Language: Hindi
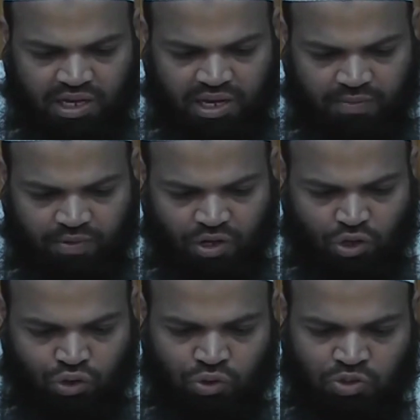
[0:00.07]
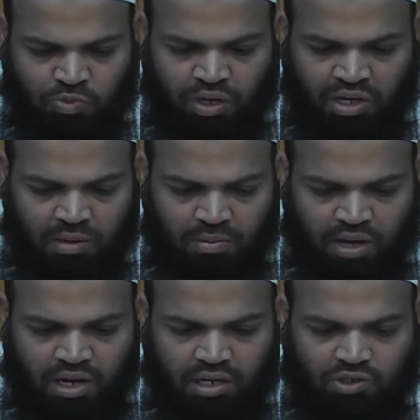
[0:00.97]
सकता है तो उसमें
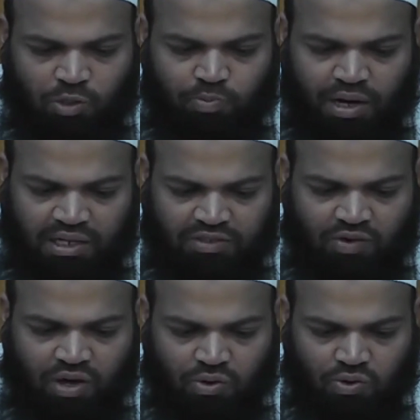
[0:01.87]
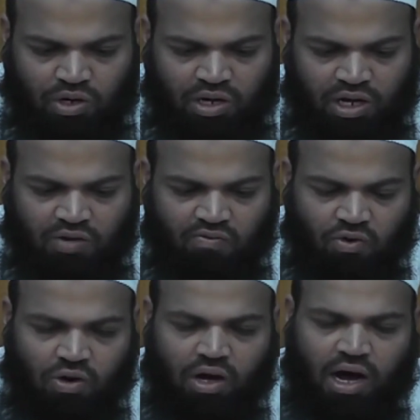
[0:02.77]
ईमान का जो पाँचवा रुकन है
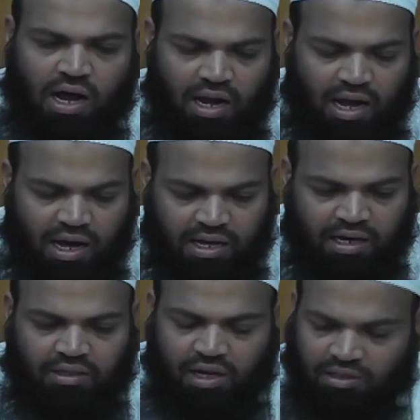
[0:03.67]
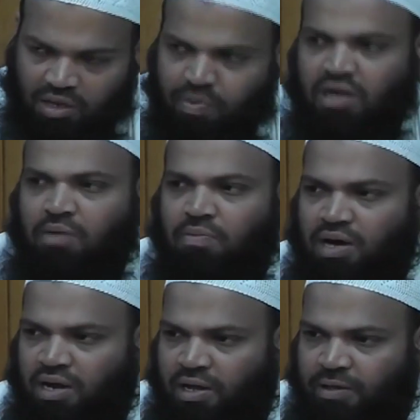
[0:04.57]
वो आखिरत के दिन पर
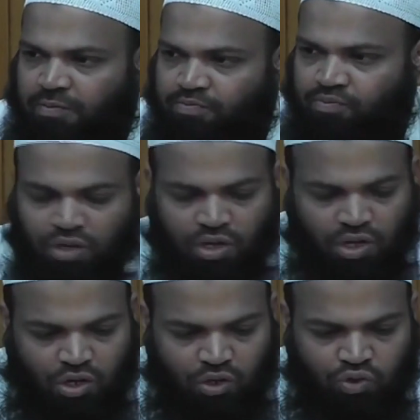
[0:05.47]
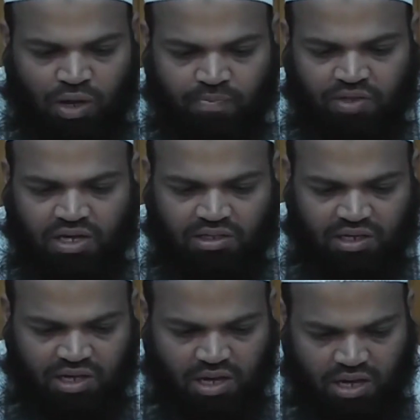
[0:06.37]
ईमान है तो हम देखते
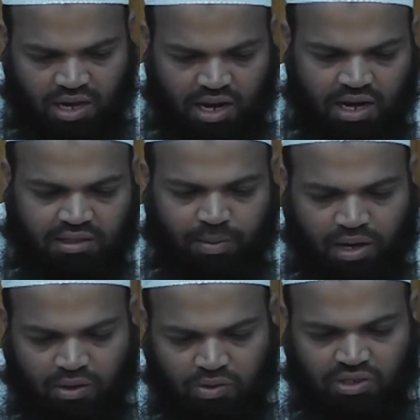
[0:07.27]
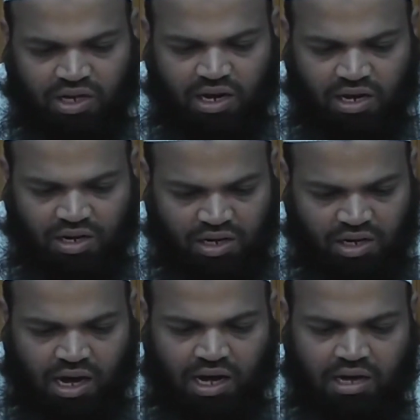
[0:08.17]
हैं कि अल्लाह तबारक ताली ने
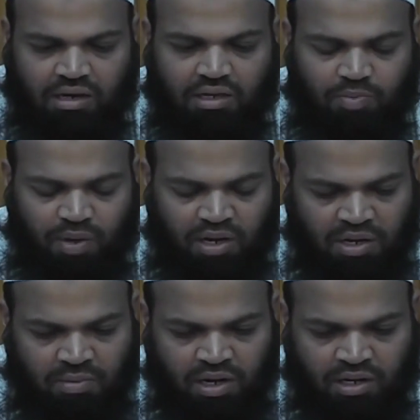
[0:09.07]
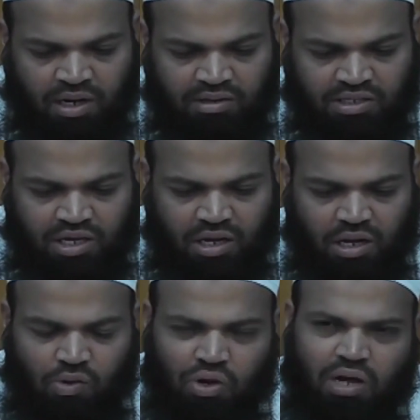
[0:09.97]
आखिरत पर ईमान का तस्करा
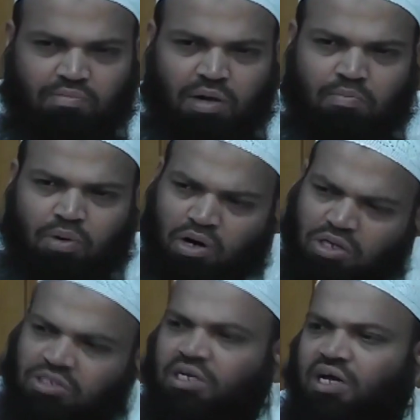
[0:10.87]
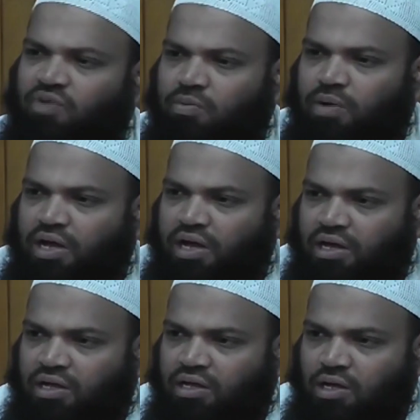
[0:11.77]
कुरान में बहुत जगह फरमाया है